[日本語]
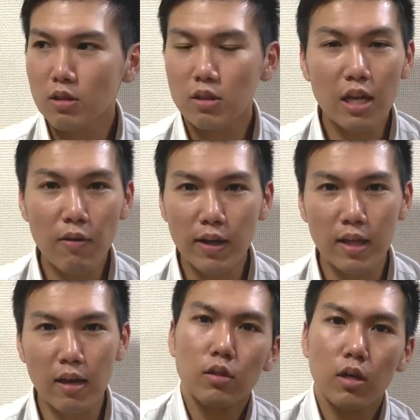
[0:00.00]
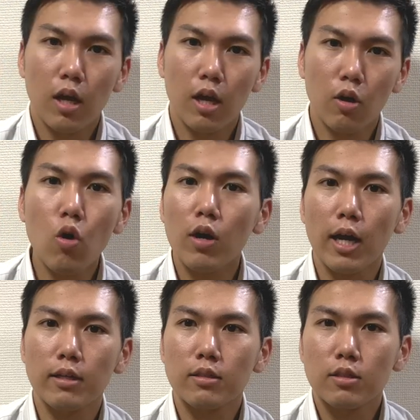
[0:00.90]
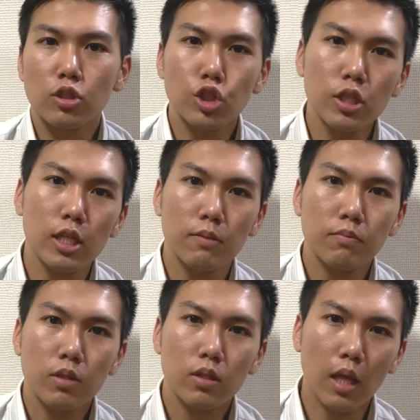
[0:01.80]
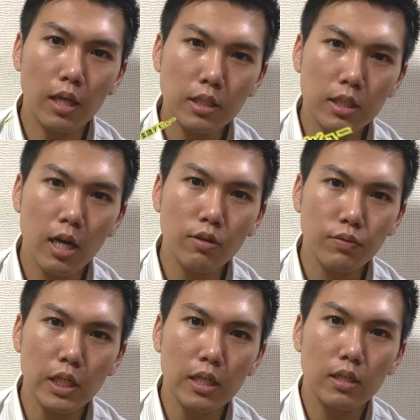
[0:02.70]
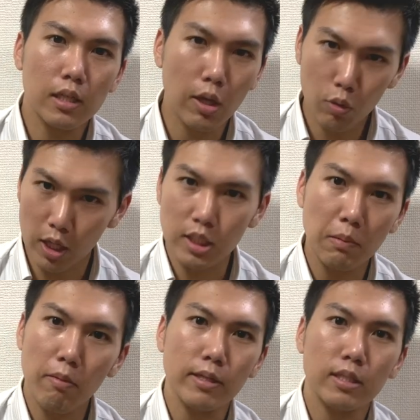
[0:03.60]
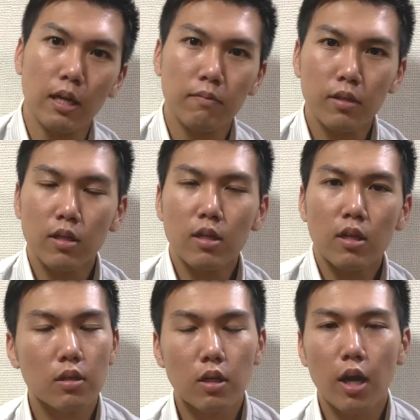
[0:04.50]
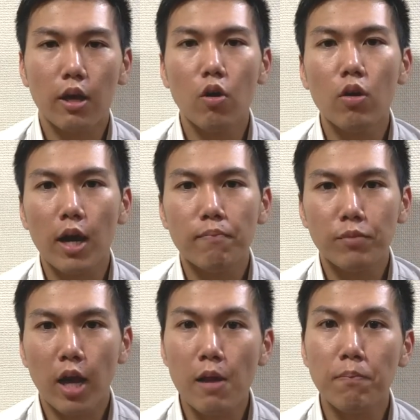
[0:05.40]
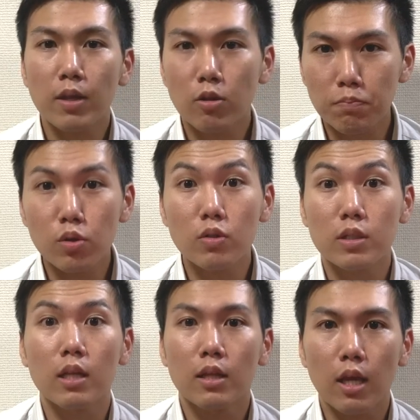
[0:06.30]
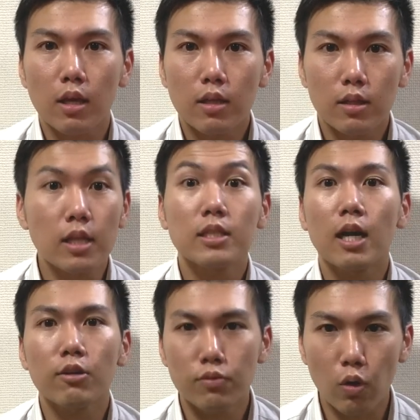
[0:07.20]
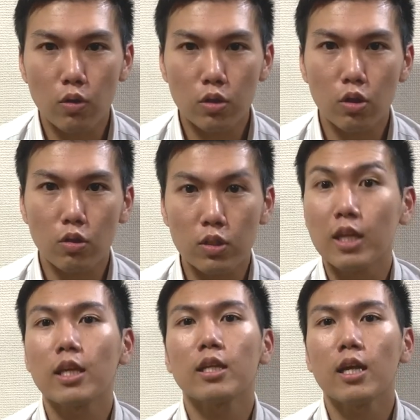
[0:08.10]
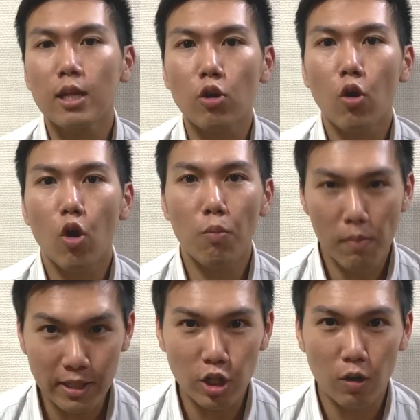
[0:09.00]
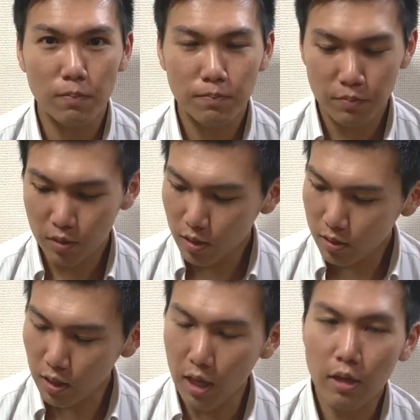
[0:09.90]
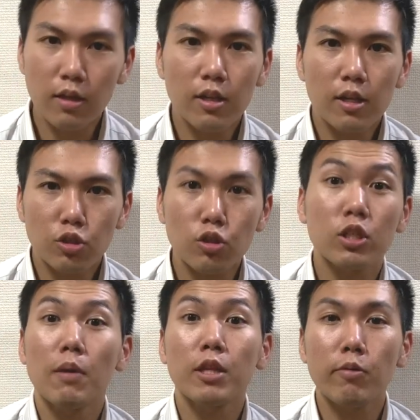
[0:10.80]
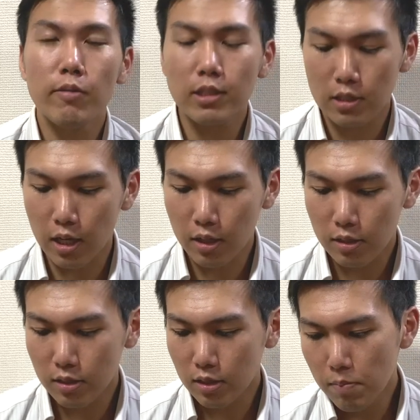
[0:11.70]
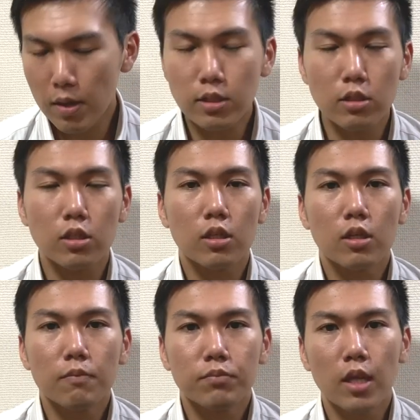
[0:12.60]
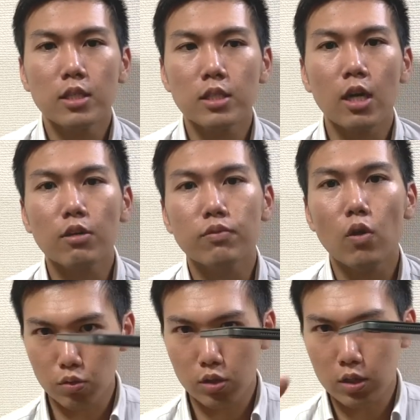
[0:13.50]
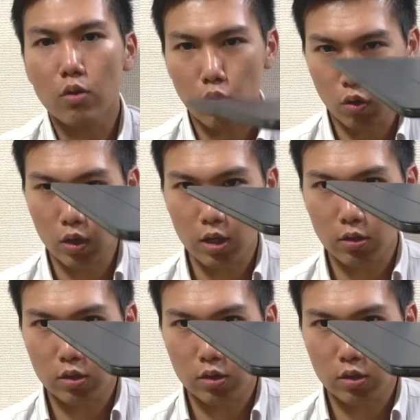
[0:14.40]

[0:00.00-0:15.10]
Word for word: てなわけで、えー、今回ついに電子楽譜に手を出してみました、えー、今回 iPad Pro を使って電子楽譜をちょっと使っていきたいなと思いまっちょでねちょっと比べてみますねまず電子楽譜の薄さはこの程度で